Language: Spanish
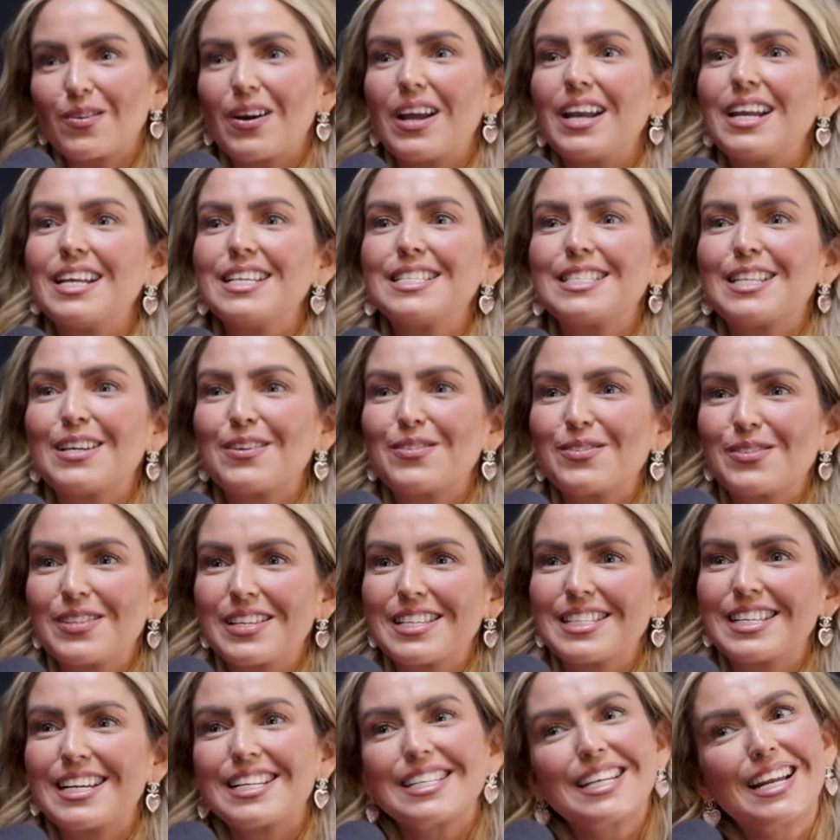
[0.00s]
cuales te
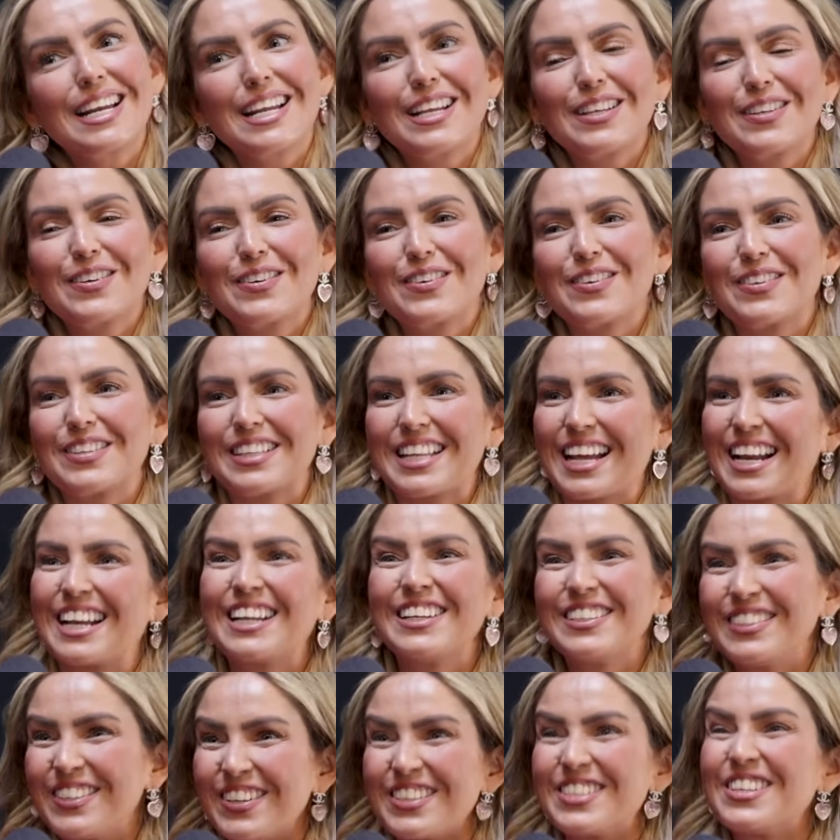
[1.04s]
gusta estar saliendo con tal.
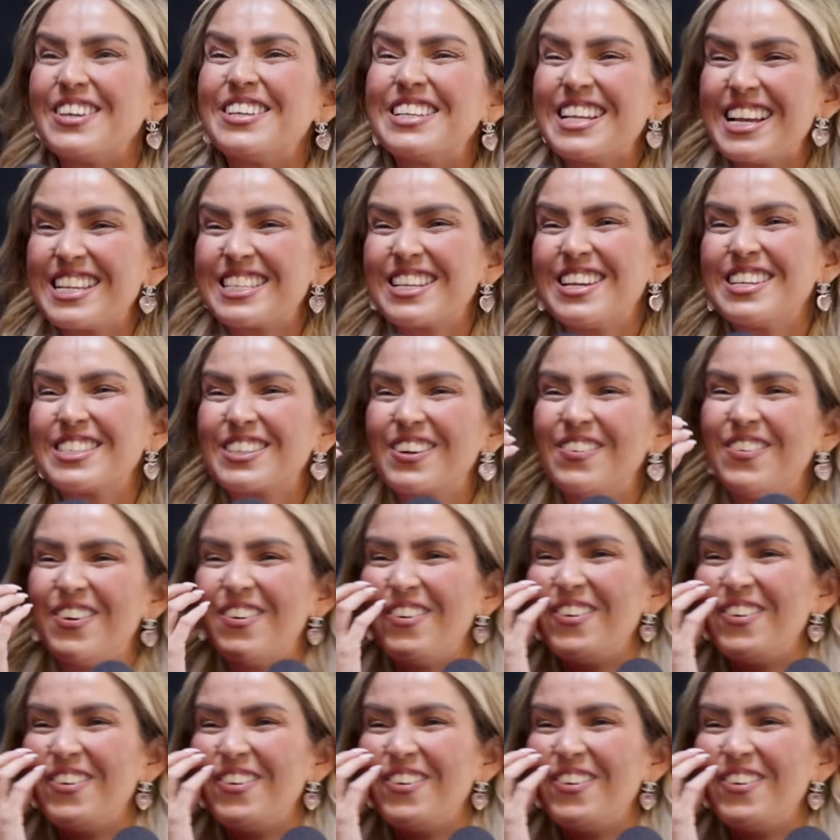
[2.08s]
Entonces yo ya sabes como